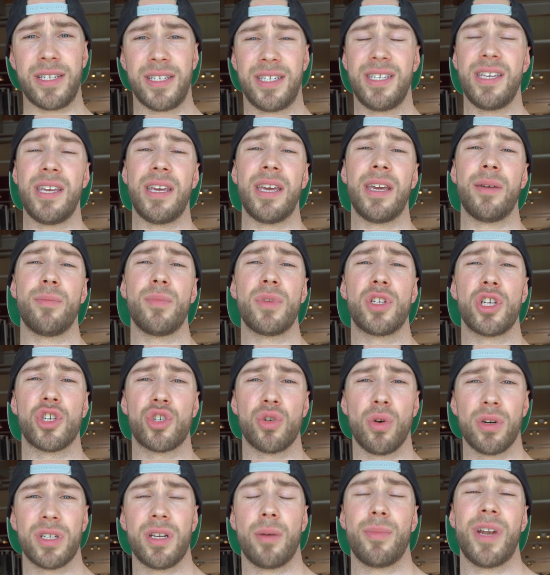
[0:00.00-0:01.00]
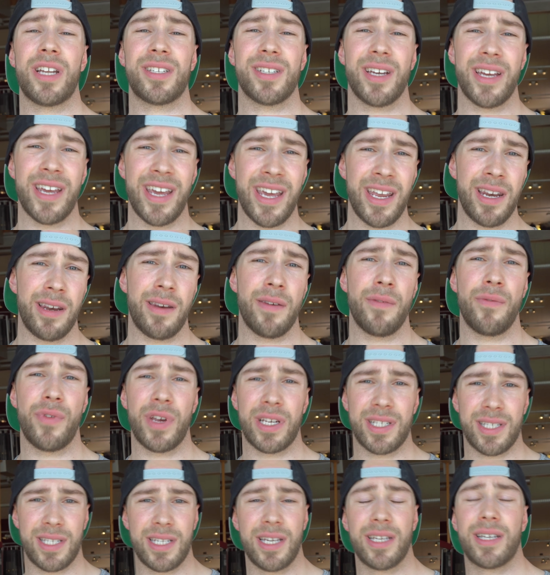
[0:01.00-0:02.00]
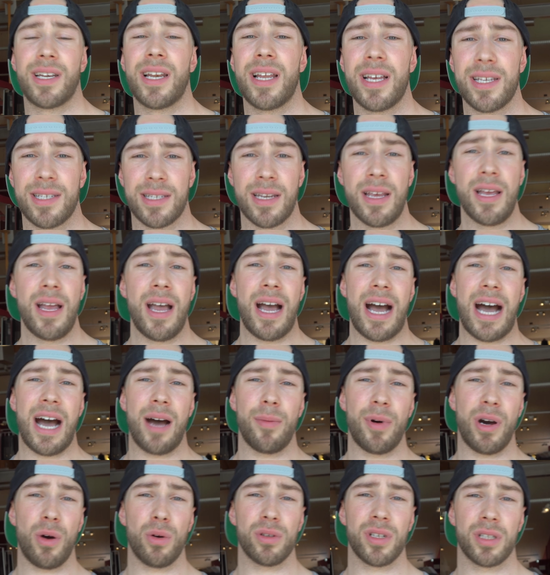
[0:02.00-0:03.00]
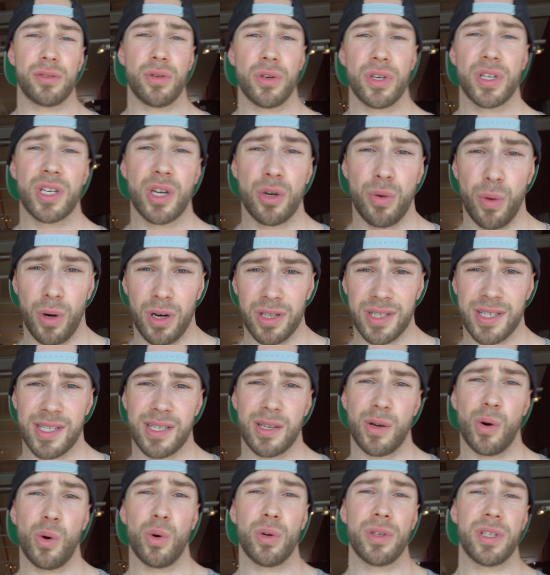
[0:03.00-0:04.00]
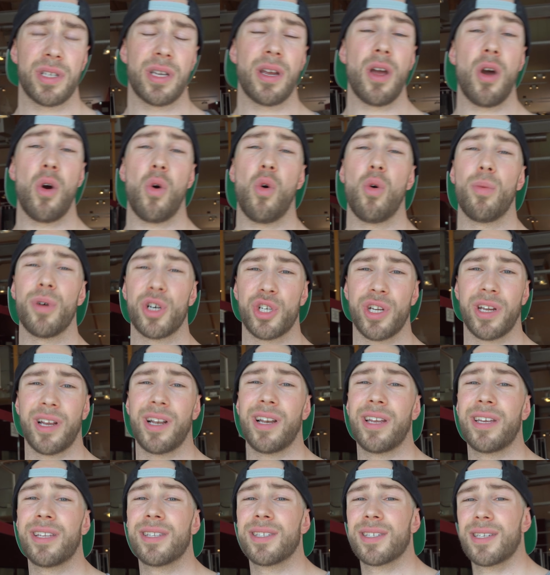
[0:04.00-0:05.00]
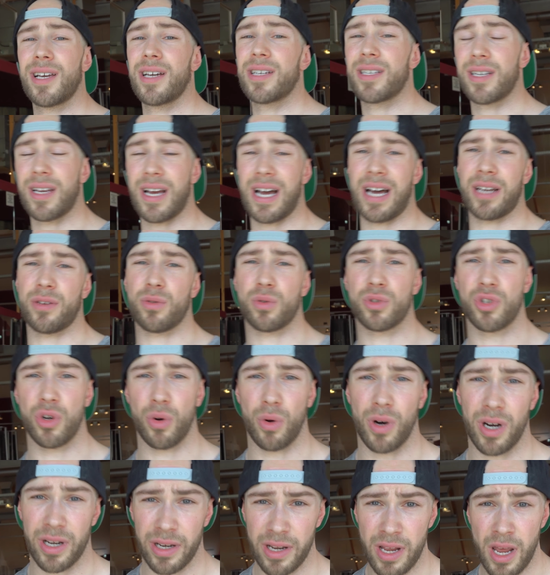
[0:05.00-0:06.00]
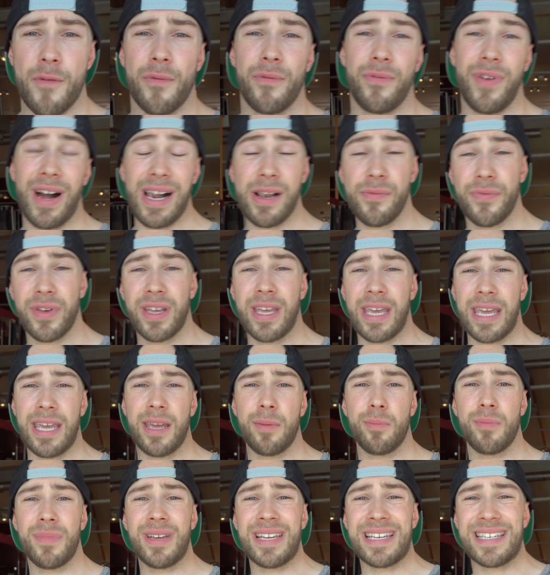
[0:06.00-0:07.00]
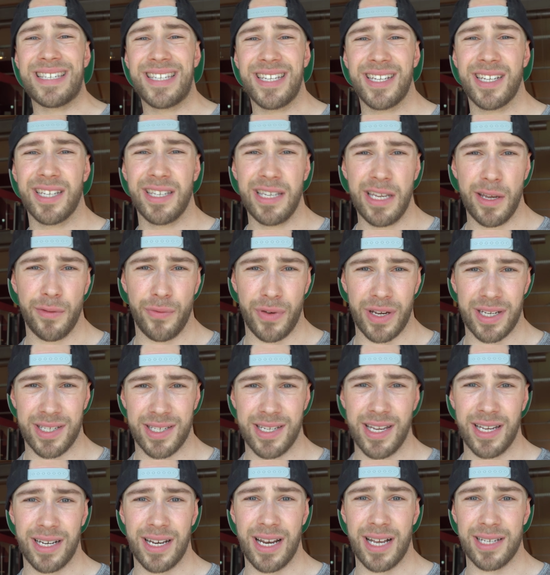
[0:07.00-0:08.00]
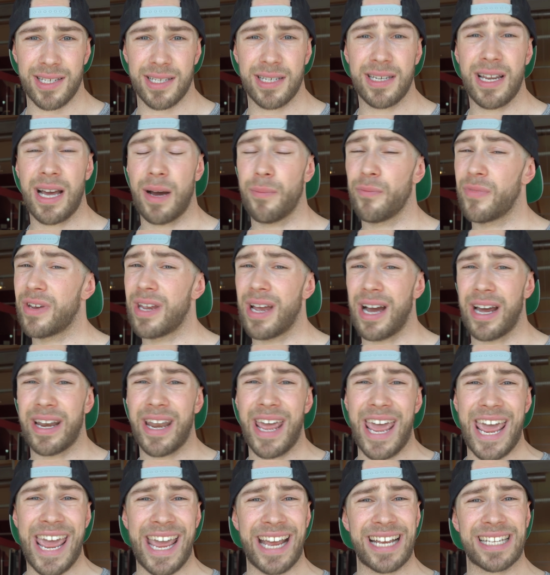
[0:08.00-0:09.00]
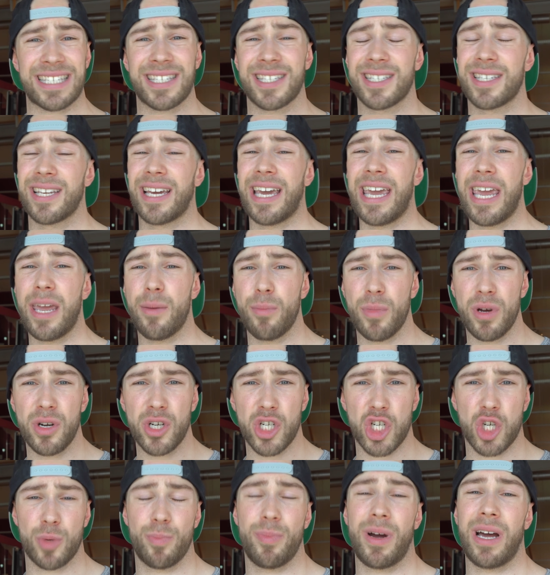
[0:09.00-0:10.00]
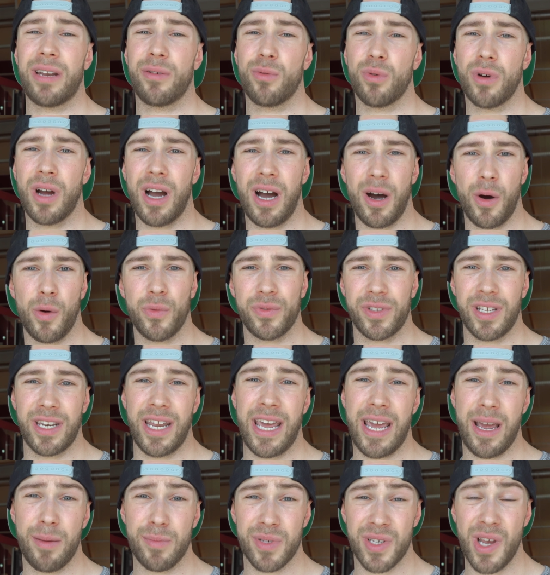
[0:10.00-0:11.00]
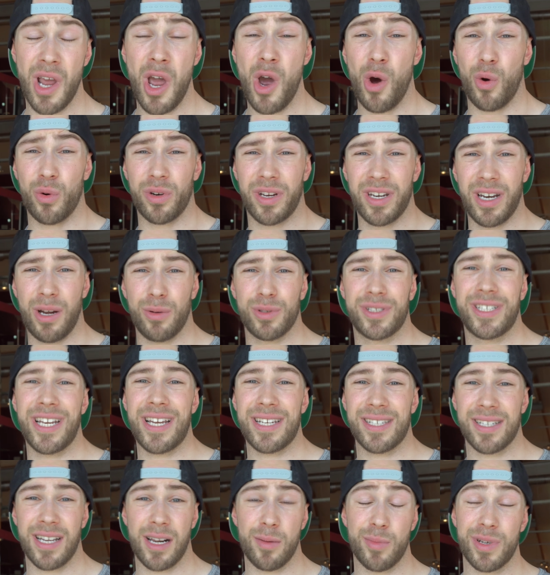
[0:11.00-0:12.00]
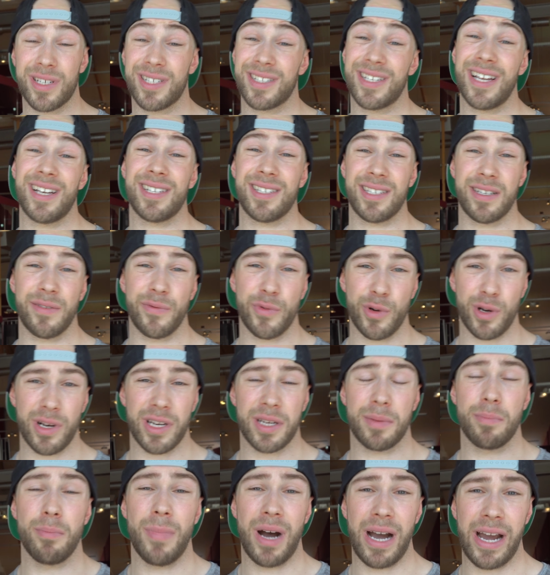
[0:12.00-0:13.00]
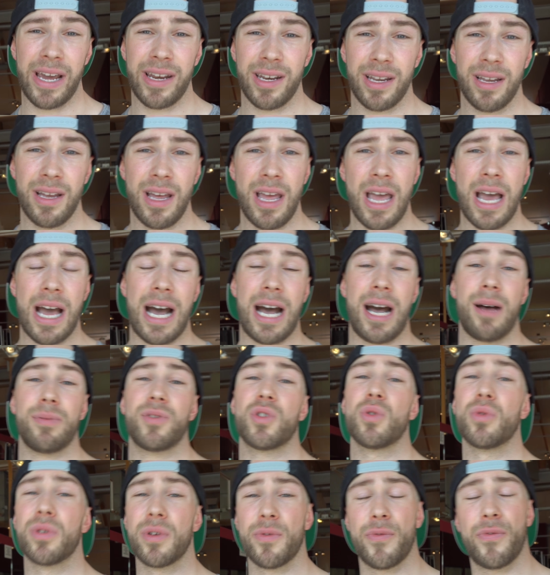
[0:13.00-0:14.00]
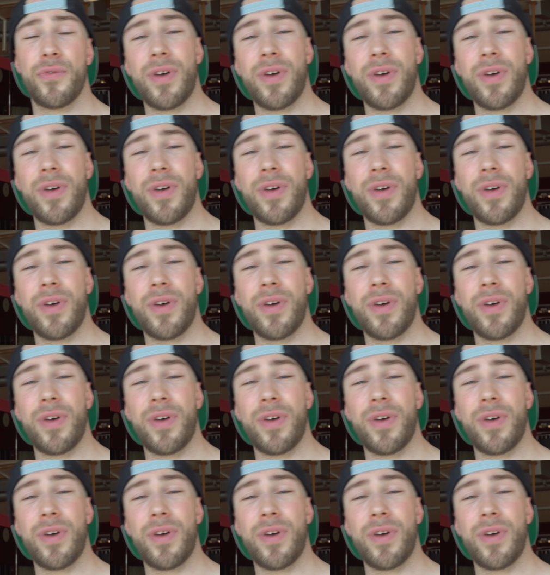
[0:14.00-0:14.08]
die eben die Schulterblätter hinten fixiert lässt, aber auch natürlich Quads und Oberschenkelinnenseite, Adduktoren. Weil wir hier eben die Knie fixiert lassen, haben wir hier eine extreme Spannung auf den Hams und genau deshalb ist das hier wirklich meine absolute